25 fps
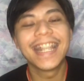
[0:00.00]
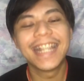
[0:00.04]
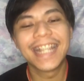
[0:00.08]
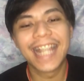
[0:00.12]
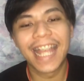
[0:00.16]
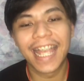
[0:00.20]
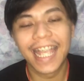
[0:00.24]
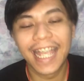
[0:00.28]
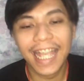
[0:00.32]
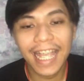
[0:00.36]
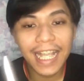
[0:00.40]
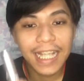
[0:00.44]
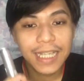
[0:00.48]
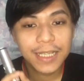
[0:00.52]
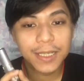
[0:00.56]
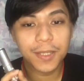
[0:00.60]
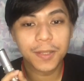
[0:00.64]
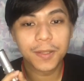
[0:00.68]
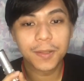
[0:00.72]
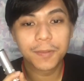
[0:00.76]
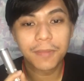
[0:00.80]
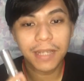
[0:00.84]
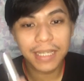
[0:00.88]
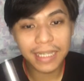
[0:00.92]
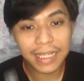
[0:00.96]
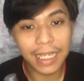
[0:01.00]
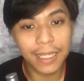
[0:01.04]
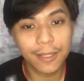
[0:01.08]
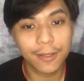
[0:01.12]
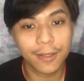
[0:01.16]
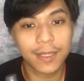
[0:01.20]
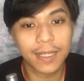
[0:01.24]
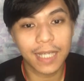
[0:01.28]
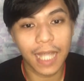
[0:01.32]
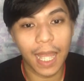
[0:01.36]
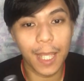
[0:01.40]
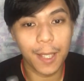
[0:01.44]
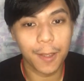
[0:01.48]
hindi. So,
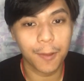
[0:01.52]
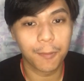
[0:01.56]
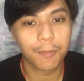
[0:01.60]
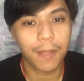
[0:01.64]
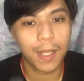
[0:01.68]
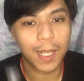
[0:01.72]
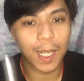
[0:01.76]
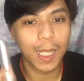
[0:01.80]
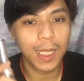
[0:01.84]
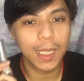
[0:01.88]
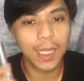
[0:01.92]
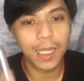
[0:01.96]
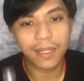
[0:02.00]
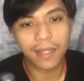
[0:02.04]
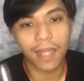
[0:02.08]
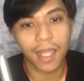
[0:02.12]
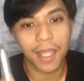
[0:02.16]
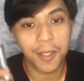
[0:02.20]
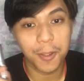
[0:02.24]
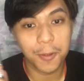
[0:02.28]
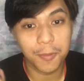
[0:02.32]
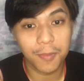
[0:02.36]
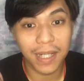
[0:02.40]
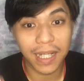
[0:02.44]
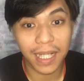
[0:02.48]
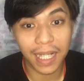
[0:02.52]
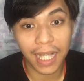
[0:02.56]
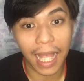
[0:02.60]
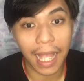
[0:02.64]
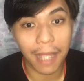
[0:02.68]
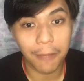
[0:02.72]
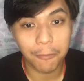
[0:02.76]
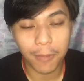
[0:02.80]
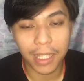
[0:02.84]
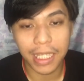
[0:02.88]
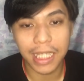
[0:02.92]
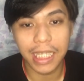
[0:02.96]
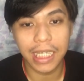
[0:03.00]
magtanong tayo para hindi tayo
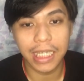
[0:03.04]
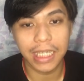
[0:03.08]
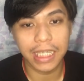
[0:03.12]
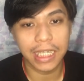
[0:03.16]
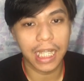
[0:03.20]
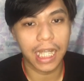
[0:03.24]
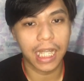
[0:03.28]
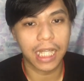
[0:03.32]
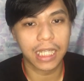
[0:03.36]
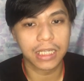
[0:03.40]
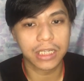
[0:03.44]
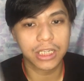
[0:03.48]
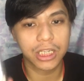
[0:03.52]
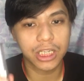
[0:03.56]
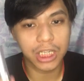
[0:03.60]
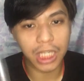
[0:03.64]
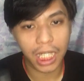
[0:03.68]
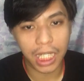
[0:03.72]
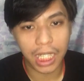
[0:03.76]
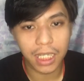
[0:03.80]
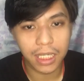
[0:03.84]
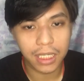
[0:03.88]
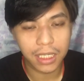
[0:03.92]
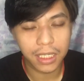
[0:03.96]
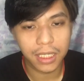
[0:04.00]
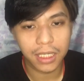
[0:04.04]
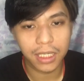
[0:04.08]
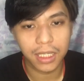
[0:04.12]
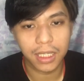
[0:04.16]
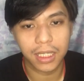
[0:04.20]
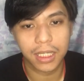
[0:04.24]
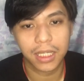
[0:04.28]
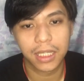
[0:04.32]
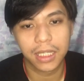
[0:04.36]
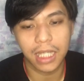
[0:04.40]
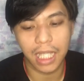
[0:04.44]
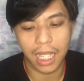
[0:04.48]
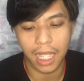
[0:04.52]
magkamali ng shade
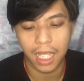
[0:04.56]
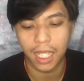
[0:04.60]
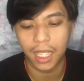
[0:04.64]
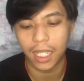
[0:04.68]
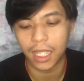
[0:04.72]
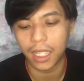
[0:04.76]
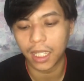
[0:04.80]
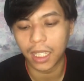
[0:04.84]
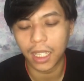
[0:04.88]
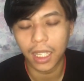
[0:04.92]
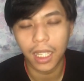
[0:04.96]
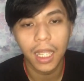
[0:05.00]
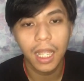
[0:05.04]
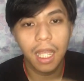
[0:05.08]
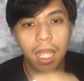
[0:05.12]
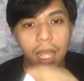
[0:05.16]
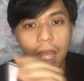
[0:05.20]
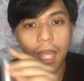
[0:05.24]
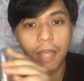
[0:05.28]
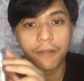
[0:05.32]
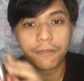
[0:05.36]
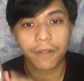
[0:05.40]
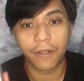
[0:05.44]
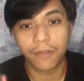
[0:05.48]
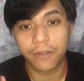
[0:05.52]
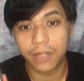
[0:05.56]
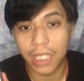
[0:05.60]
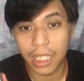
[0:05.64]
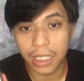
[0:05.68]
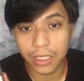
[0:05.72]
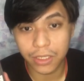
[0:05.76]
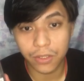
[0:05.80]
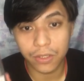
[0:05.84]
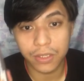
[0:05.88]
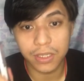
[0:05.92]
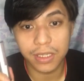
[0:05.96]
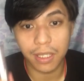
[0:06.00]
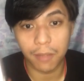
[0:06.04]
ng uh,
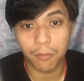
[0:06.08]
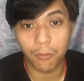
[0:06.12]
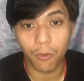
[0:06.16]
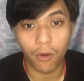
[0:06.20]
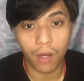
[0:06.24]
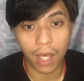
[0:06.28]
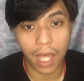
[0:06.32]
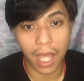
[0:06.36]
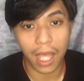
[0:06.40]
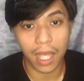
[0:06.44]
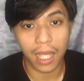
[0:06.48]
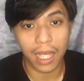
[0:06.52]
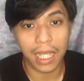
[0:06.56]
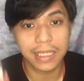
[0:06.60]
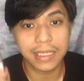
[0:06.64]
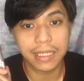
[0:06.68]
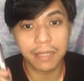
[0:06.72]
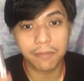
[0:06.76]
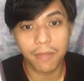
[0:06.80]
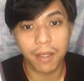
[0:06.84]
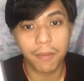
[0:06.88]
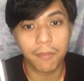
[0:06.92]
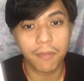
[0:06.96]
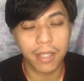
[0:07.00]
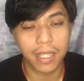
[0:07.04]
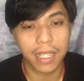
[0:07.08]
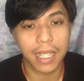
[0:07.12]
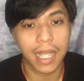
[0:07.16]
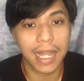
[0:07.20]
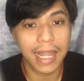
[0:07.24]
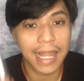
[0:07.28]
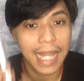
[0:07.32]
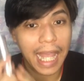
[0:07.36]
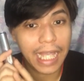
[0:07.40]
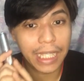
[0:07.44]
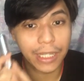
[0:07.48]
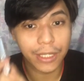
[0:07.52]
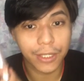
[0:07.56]
foundation sa mukha. Kasi mamaya
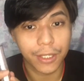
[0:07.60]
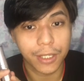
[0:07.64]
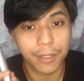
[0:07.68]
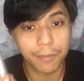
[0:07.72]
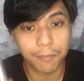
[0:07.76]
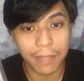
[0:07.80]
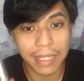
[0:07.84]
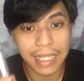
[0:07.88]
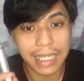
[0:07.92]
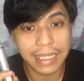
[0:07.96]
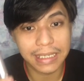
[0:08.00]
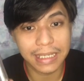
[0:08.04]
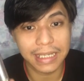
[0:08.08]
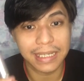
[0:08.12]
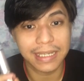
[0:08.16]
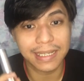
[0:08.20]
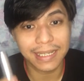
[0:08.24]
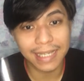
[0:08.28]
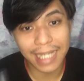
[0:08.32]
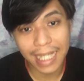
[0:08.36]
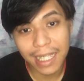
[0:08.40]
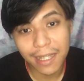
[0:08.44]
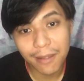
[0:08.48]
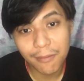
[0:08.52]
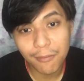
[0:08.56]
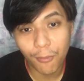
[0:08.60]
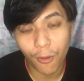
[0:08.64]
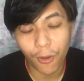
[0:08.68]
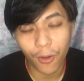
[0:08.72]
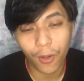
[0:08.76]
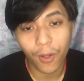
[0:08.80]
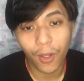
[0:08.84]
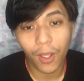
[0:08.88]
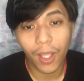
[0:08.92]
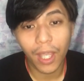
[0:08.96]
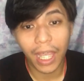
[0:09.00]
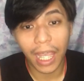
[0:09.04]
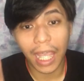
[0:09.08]
lighter pala sa skin mo,
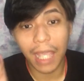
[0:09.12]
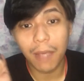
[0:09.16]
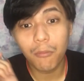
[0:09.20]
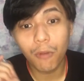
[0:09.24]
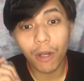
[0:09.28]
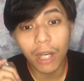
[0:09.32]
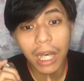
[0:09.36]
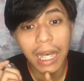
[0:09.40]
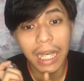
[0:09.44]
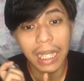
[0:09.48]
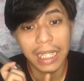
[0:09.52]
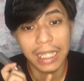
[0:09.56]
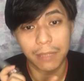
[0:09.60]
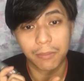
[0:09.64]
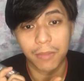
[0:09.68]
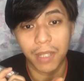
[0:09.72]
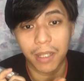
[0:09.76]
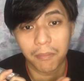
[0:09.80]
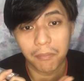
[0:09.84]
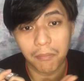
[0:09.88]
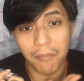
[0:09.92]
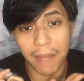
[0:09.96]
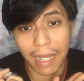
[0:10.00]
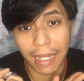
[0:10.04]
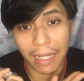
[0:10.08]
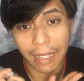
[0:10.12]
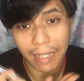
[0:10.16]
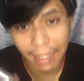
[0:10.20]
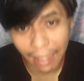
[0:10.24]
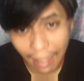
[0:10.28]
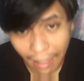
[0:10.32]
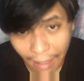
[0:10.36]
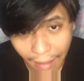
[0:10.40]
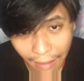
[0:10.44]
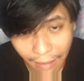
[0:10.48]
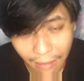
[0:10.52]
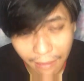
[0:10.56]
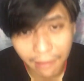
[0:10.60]
eh mukha ka namang
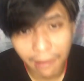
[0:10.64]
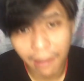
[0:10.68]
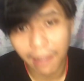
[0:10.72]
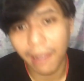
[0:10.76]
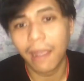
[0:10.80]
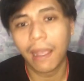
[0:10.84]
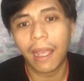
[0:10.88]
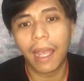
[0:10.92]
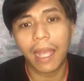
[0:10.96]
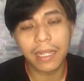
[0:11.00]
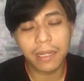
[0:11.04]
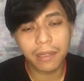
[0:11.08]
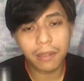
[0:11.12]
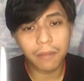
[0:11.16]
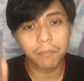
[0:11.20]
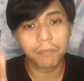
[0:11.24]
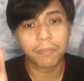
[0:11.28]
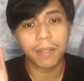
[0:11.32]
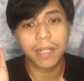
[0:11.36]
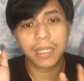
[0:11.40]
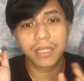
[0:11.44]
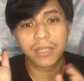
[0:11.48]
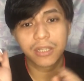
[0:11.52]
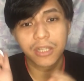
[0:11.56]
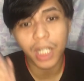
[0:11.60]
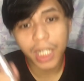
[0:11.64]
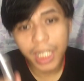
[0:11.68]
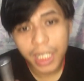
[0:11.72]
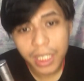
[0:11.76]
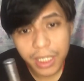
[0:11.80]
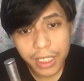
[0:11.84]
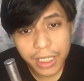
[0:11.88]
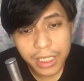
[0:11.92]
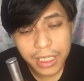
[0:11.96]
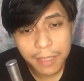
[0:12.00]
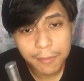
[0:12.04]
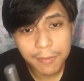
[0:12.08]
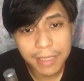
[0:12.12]
bangkay. At pag
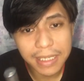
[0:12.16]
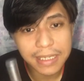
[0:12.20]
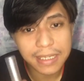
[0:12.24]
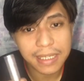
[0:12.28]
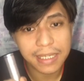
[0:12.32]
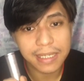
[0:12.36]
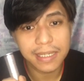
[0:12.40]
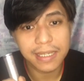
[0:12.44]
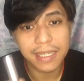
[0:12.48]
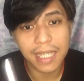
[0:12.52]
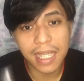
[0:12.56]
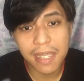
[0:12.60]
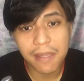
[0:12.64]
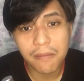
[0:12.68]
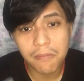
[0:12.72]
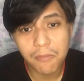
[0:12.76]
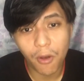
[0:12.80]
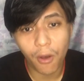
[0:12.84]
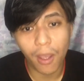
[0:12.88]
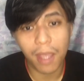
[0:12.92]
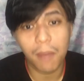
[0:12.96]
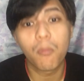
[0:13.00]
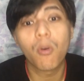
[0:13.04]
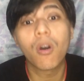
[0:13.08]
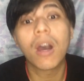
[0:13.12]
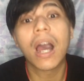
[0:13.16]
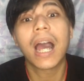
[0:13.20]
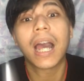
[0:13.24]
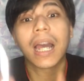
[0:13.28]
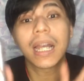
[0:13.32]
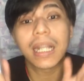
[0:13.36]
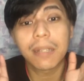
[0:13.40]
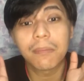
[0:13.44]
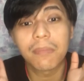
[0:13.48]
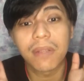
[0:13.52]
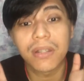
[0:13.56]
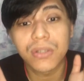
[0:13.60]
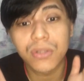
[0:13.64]
darker naman sa skin mo, eh mukha
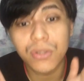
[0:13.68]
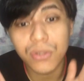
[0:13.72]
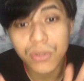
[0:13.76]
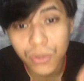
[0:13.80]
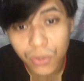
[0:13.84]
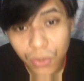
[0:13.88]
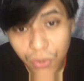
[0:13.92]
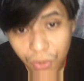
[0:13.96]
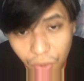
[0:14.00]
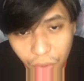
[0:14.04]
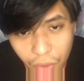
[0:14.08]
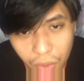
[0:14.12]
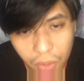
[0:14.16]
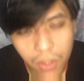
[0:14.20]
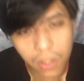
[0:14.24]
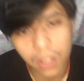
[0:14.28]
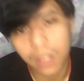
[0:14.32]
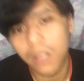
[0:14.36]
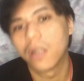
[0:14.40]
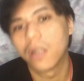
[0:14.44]
ka namang sunog.